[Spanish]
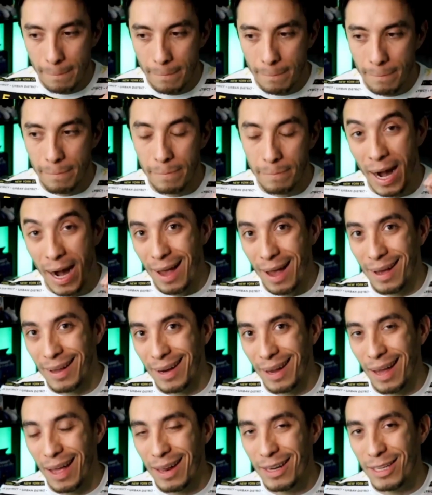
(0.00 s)
Para
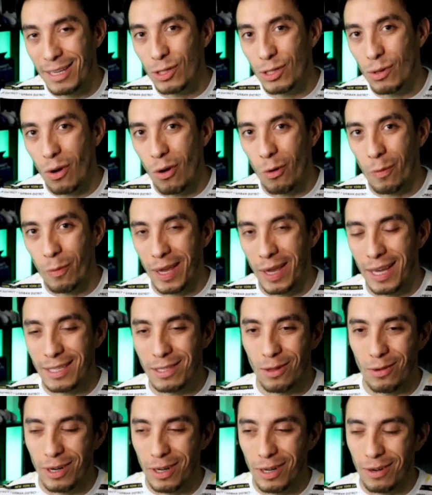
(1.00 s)
agregar esto a OBS lo
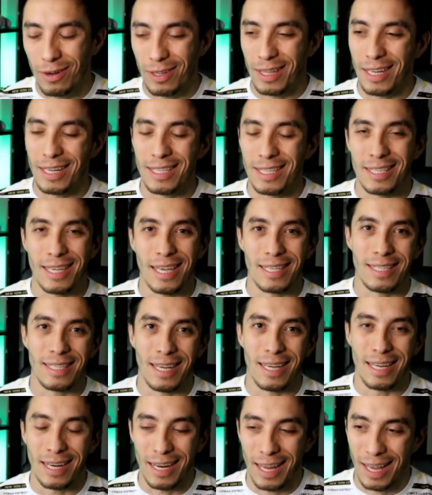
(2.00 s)
único que tienes que
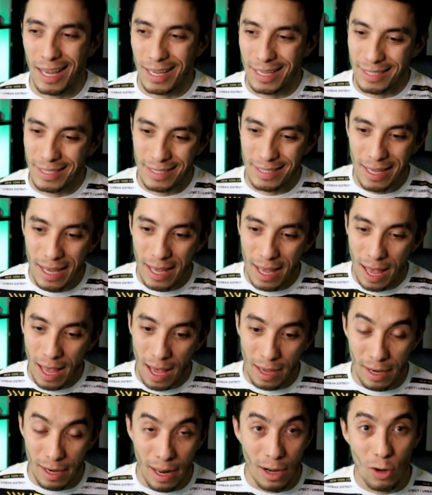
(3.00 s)
hacer es
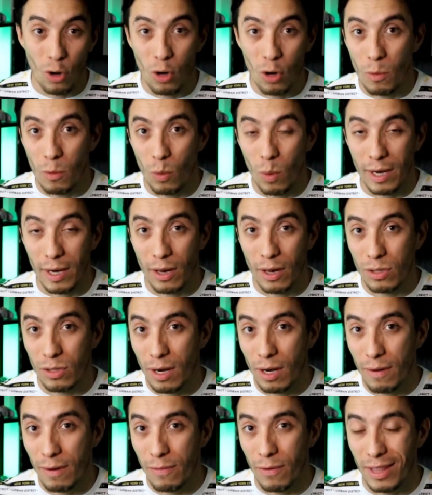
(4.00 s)
agregarlo como cualquier otra
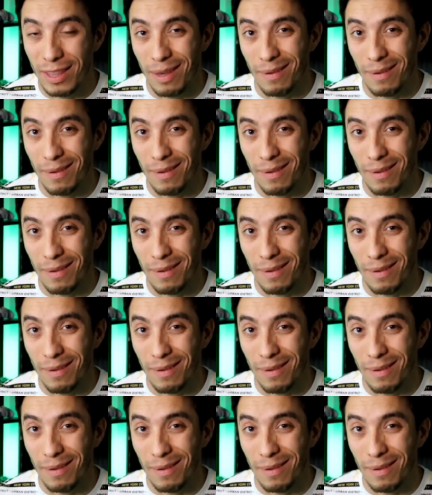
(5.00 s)
fuente de